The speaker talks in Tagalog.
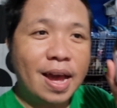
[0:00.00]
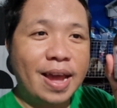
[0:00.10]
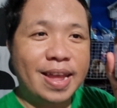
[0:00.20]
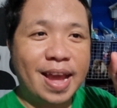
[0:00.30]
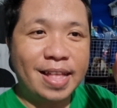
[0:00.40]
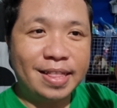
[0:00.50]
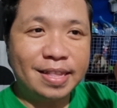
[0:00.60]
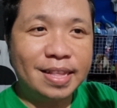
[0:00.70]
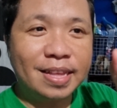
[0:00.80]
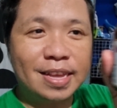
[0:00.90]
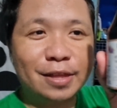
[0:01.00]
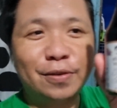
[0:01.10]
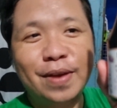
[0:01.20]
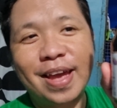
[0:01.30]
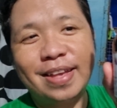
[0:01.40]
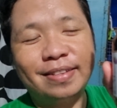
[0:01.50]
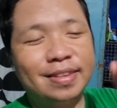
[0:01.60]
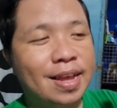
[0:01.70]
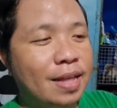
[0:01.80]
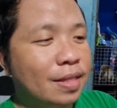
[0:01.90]
Ayan. Ito guys,
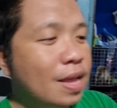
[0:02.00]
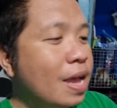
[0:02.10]
yan.